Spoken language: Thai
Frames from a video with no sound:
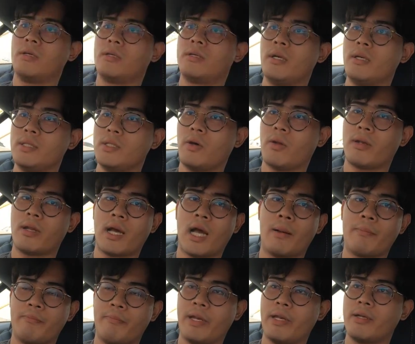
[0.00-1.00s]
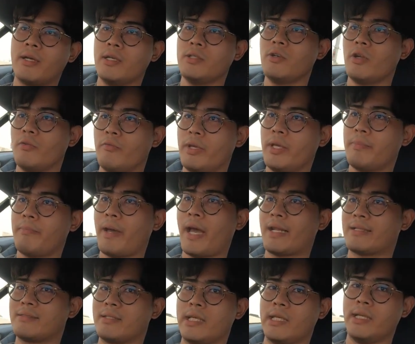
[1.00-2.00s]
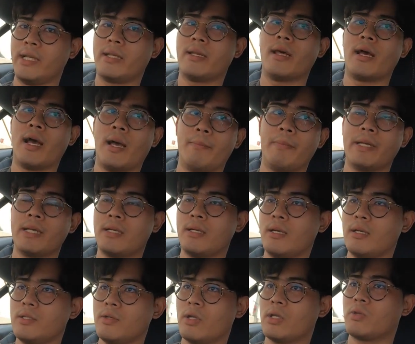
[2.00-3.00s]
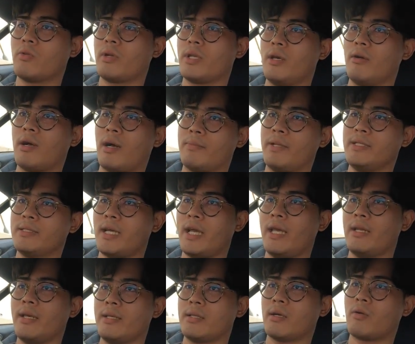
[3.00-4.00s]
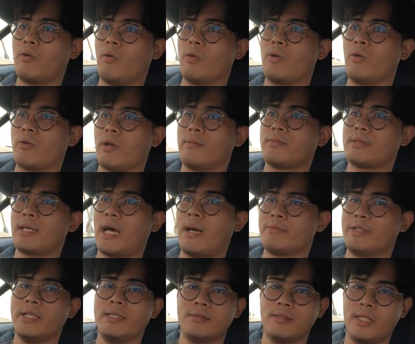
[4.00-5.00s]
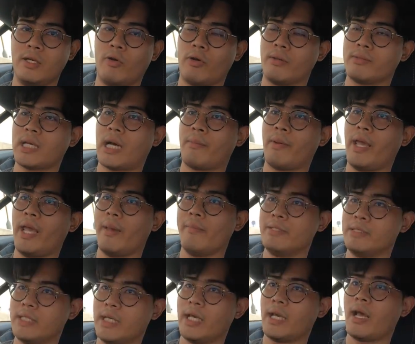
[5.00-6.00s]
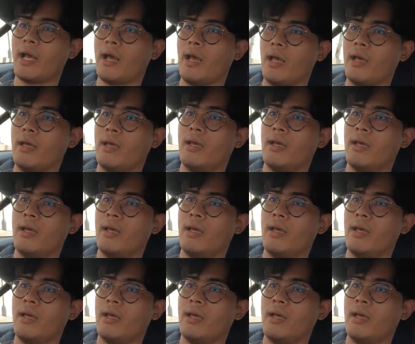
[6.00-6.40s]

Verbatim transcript: เครื่องยนต์นะครับเป็นเครื่องยนต์ V8 4 ลิตรนะครับเป็นเครื่องยนต์ตัวเดียวกับที่ใช้ในตระกูล63เช่น C63 amg นะฮะ